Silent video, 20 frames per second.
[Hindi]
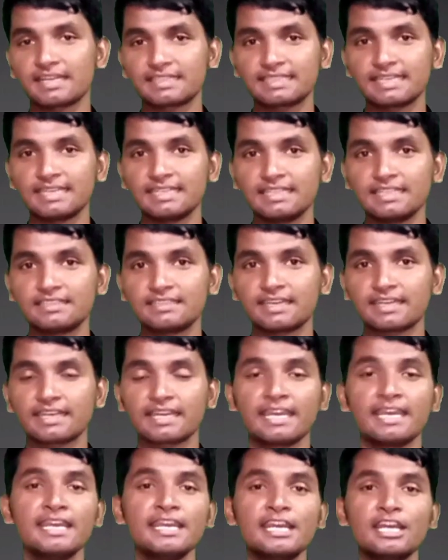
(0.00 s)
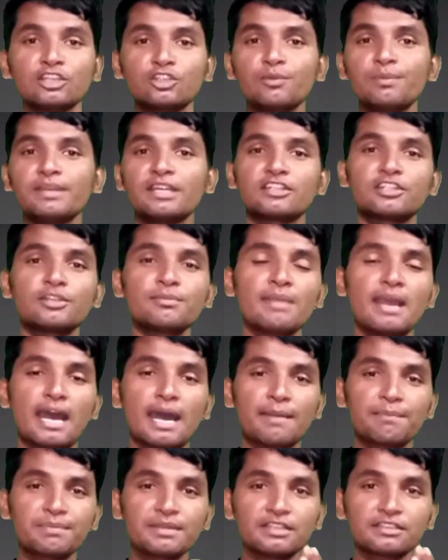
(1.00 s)
एक्शन लिए जा रहे हैं तो फिर ऐसे में
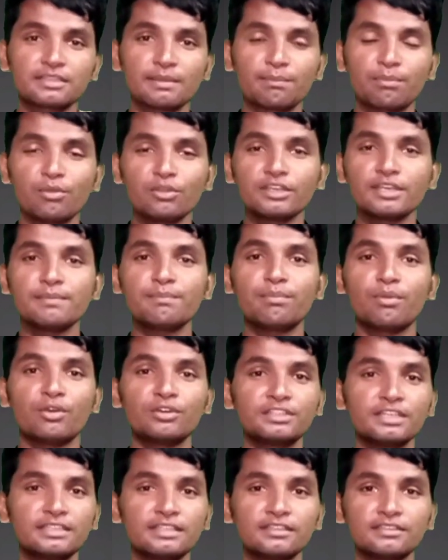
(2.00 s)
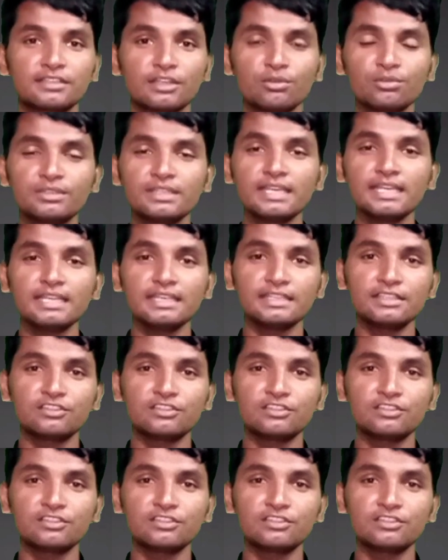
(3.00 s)
आपके सपोर्ट की बहुत ज़्यादा ज़रूरत है